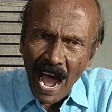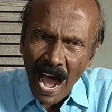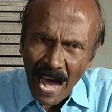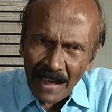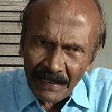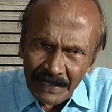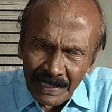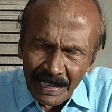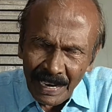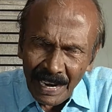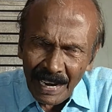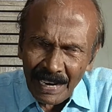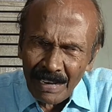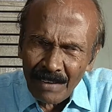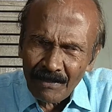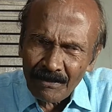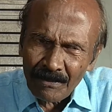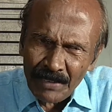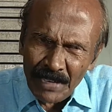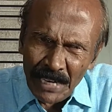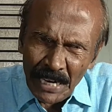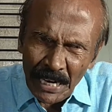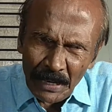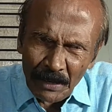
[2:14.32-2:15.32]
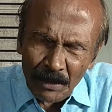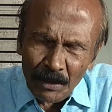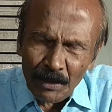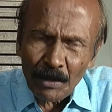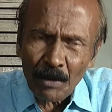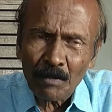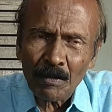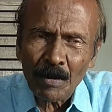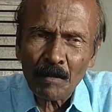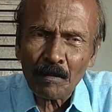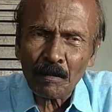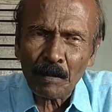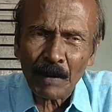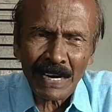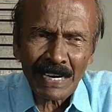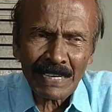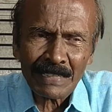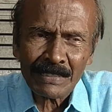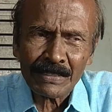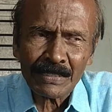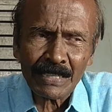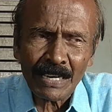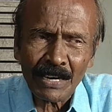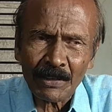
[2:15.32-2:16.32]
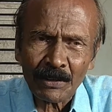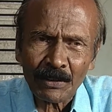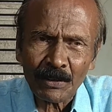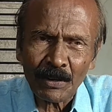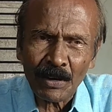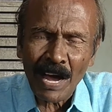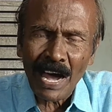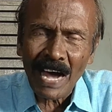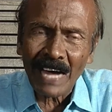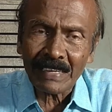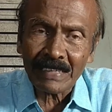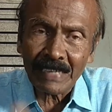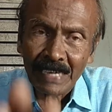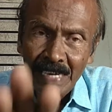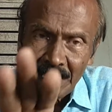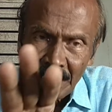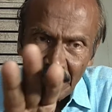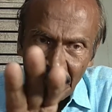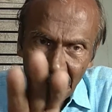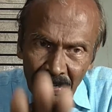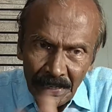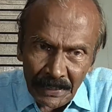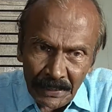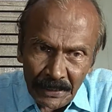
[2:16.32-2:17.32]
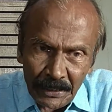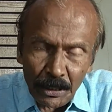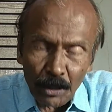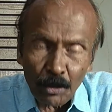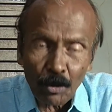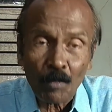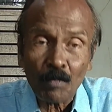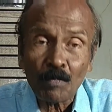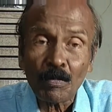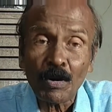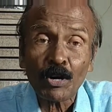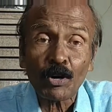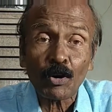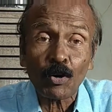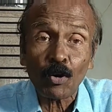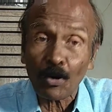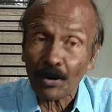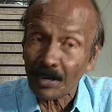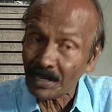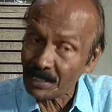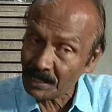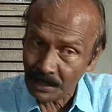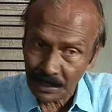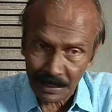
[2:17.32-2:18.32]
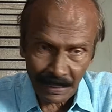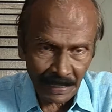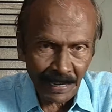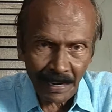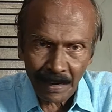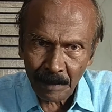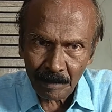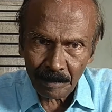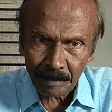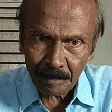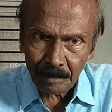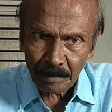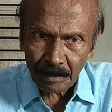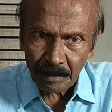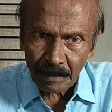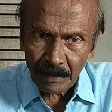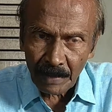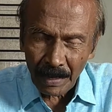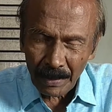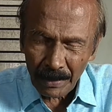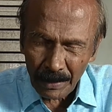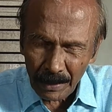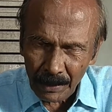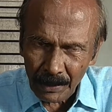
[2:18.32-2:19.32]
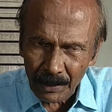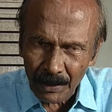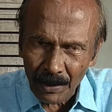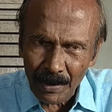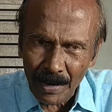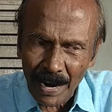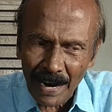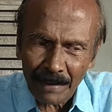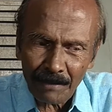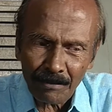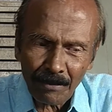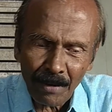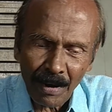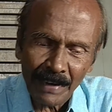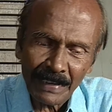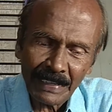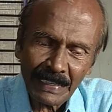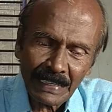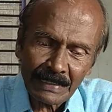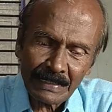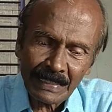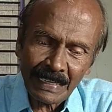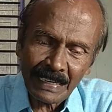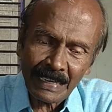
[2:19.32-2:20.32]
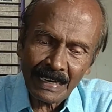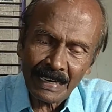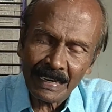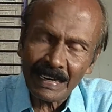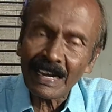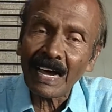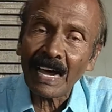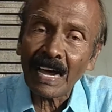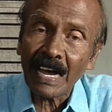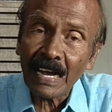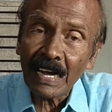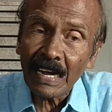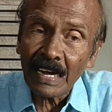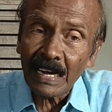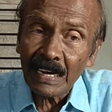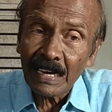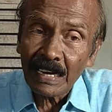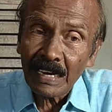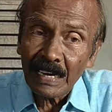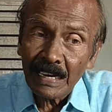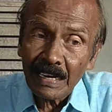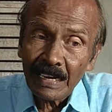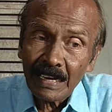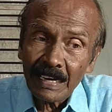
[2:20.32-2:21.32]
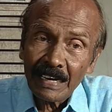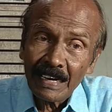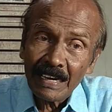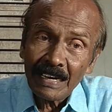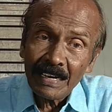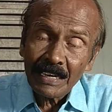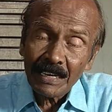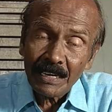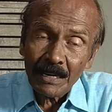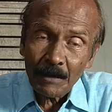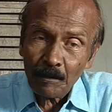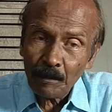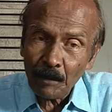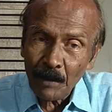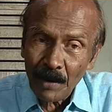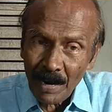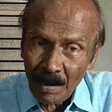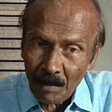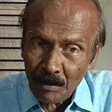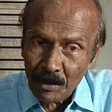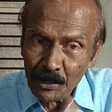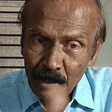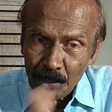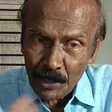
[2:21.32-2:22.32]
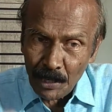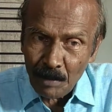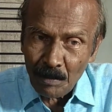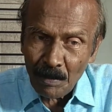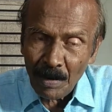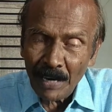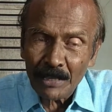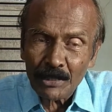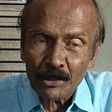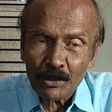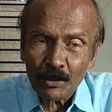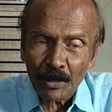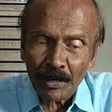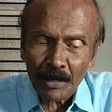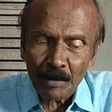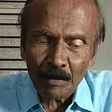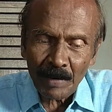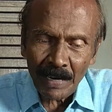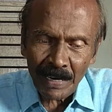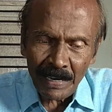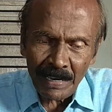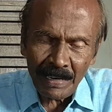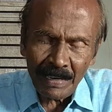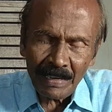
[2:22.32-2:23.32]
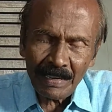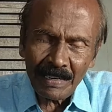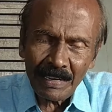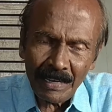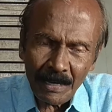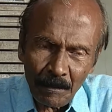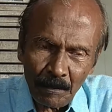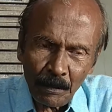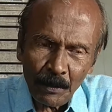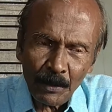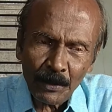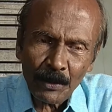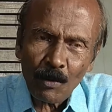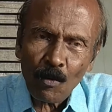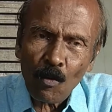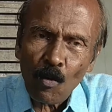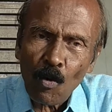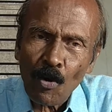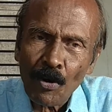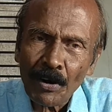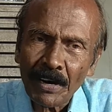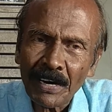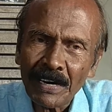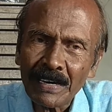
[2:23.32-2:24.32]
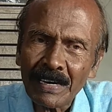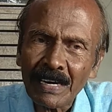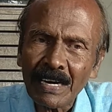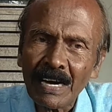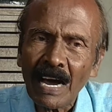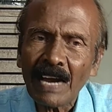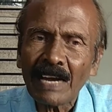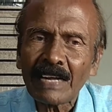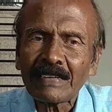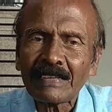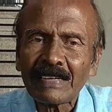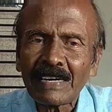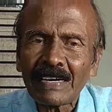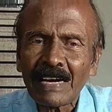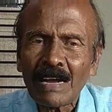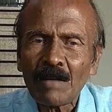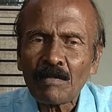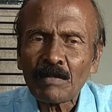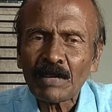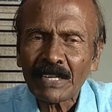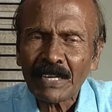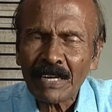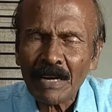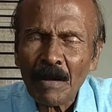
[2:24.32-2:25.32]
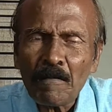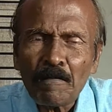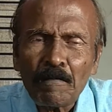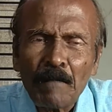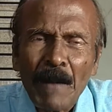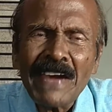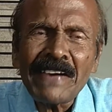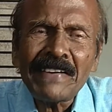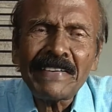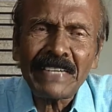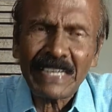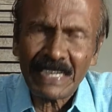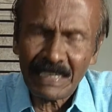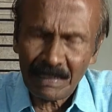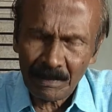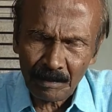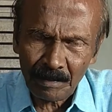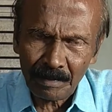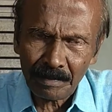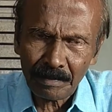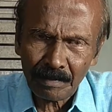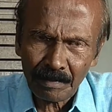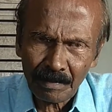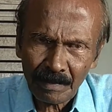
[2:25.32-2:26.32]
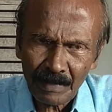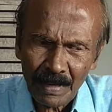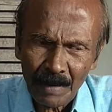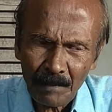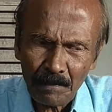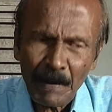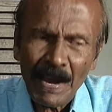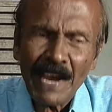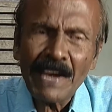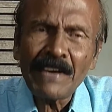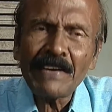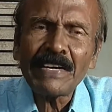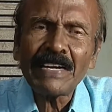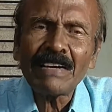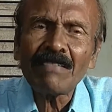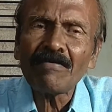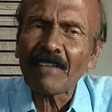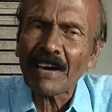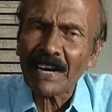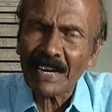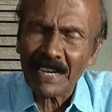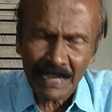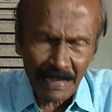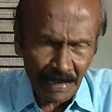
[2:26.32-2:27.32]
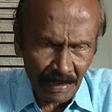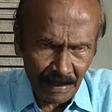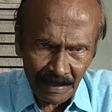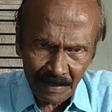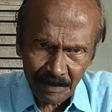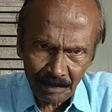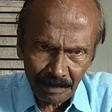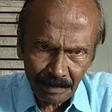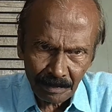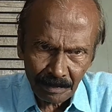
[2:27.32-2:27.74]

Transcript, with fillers: அதனால வீடும் ரொம்ப பழசாக இருக்கும் அதனால ரெண்ட்டு ரொம்ப குறைச்ச இன்னொன்று அட்வான்டேஜ் என்னென்னா இப்போ நம்ம சினிமான்னு சொல்கிற மாதிரி இப்போ இந்த ஓகிண்டி காலத்துல எல்லாம் பார்த்தீங்கன்னா பெயிண்டிங் பெயிண்டிங் வரைகிறது